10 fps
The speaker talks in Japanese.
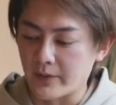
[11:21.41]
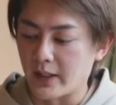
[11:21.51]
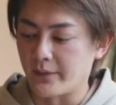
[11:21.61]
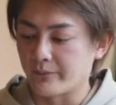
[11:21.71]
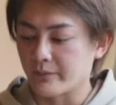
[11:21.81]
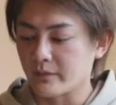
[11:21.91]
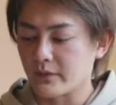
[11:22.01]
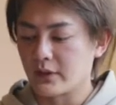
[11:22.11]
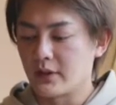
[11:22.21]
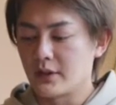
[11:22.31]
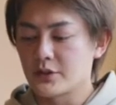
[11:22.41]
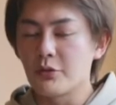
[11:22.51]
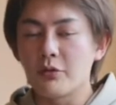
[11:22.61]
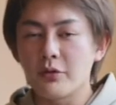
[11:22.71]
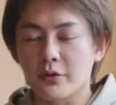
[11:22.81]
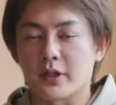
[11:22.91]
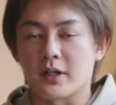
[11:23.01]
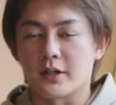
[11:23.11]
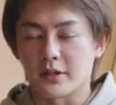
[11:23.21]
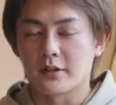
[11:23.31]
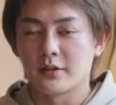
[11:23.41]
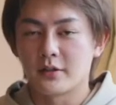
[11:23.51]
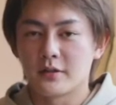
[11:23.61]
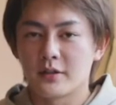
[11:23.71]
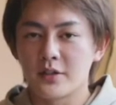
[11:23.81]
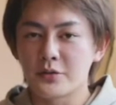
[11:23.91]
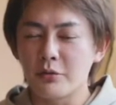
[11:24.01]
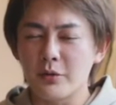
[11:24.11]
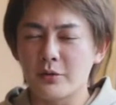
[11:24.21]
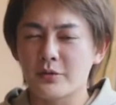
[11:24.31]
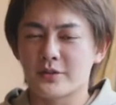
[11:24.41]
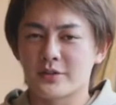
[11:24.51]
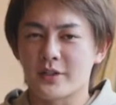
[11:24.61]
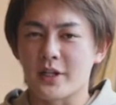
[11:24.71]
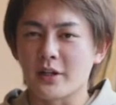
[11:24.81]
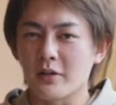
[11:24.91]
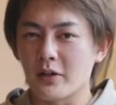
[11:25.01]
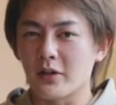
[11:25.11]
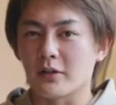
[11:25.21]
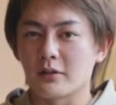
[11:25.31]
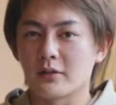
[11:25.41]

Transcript: はい、商業だからねえ商業って何が悪いん